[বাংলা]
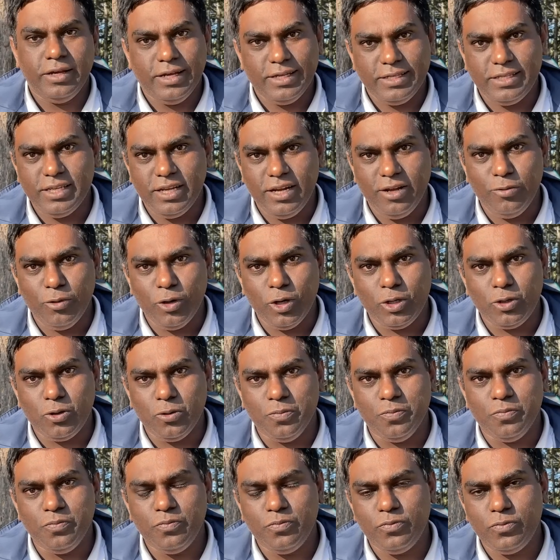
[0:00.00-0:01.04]
আসসালামু আলাইকুম
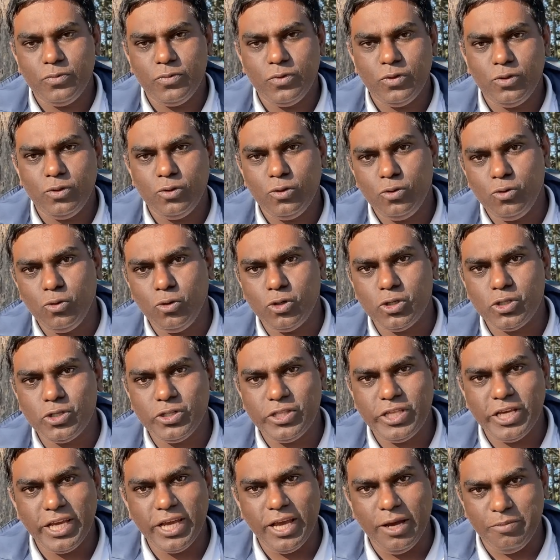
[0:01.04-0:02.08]
তুরস্ক
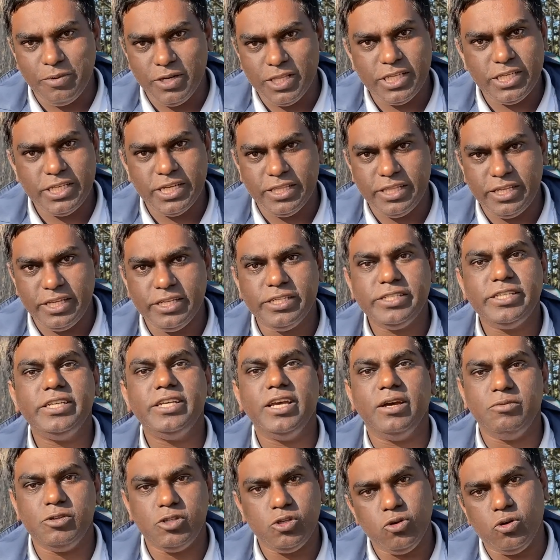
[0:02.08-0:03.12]
থেকে আপনাদের সাথে আছি
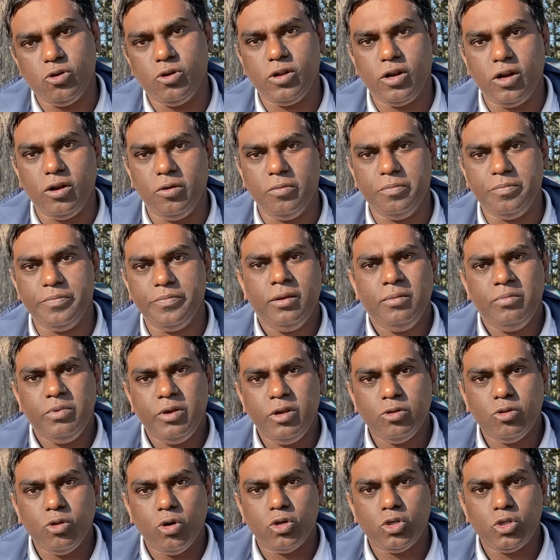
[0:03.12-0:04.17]
আমি সরোয়ার আলম
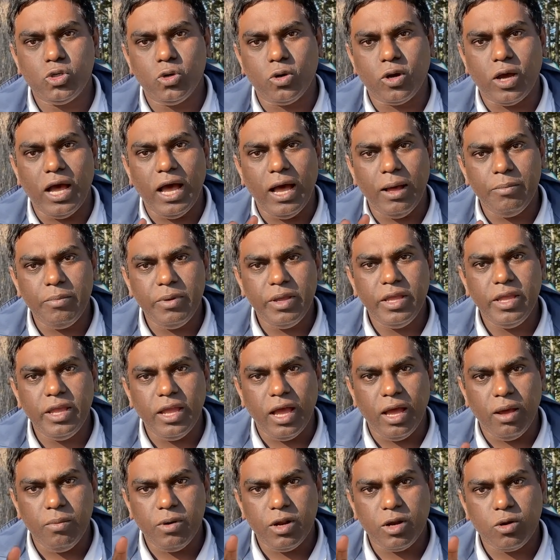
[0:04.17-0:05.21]
প্রিয় দর্শক আমি
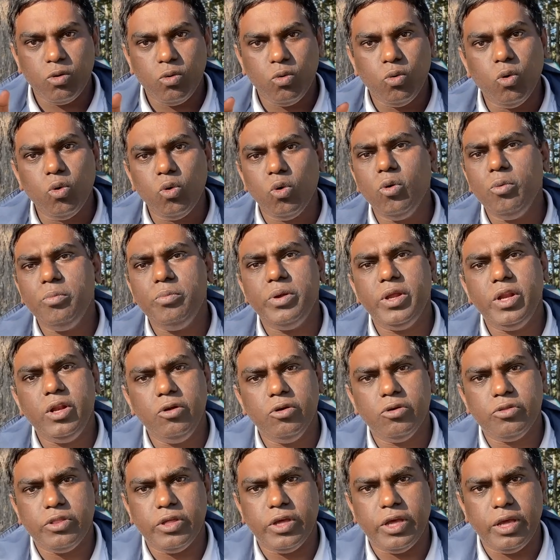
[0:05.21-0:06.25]
আমার কোনো
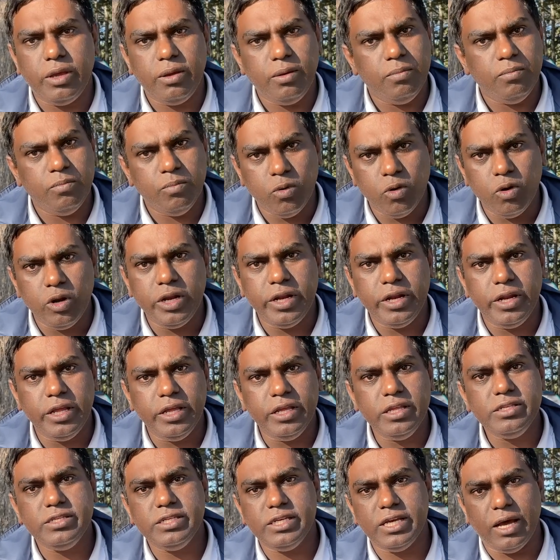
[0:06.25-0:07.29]
ভিডিওতে বলিনি
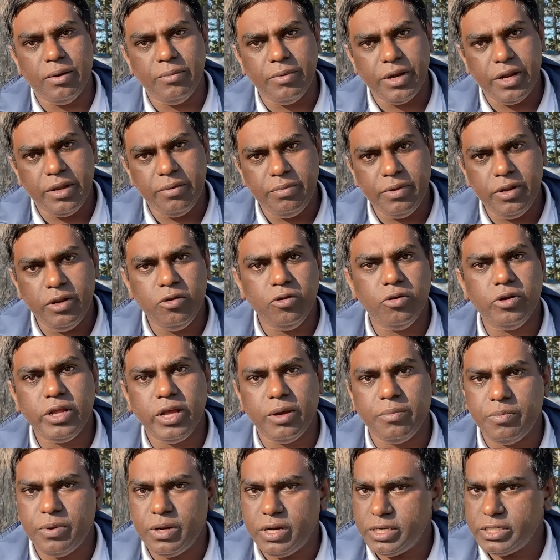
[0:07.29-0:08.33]
যে আমার এই ভিডিওটি
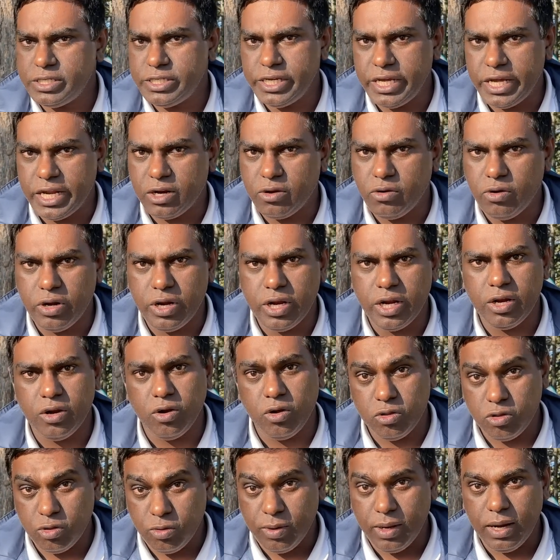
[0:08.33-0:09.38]
আপনারা শেয়ার করেন
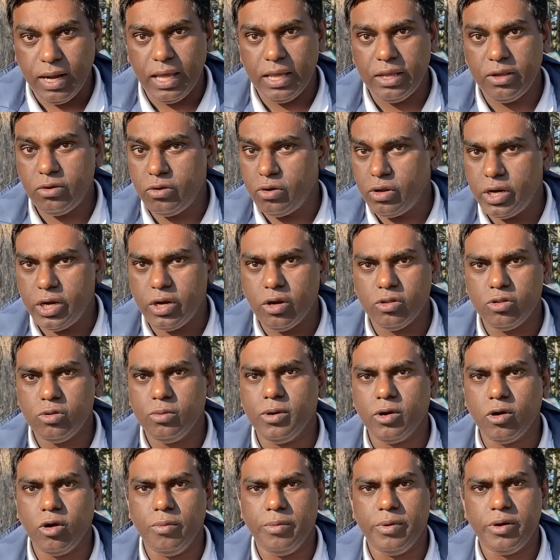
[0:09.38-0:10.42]
অথবা লাইক করেন অথবা
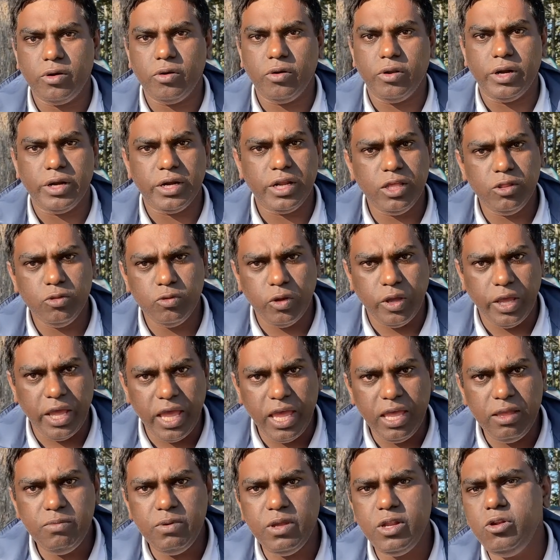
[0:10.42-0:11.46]
কমেন্ট করেন কিন্তু
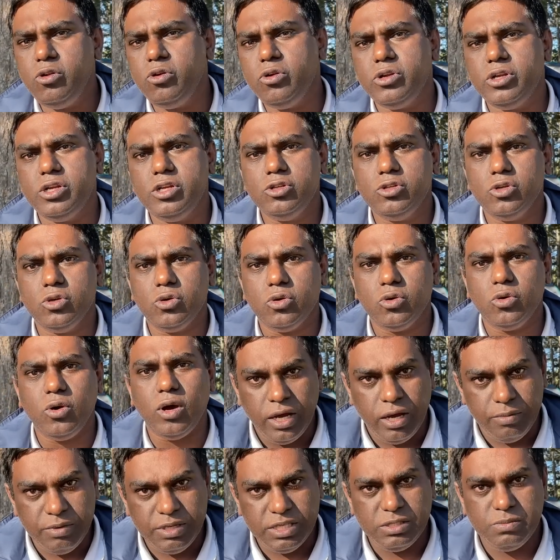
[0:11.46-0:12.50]
এই ভিডিওটির জন্য
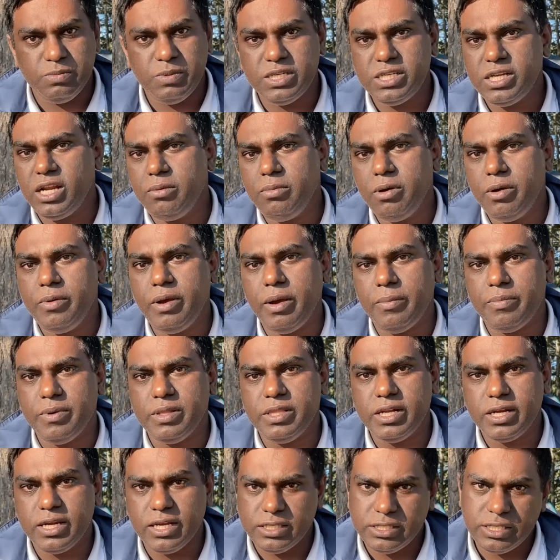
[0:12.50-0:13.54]
আমি স্পেশালভাবে
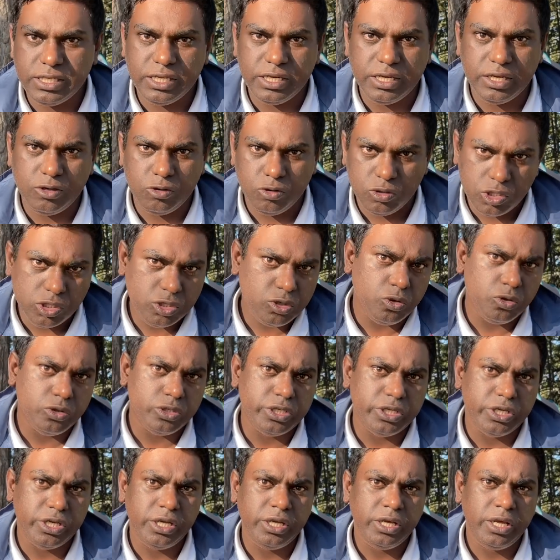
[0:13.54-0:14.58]
আপনাদের কাছে রিকোয়েস্ট করছি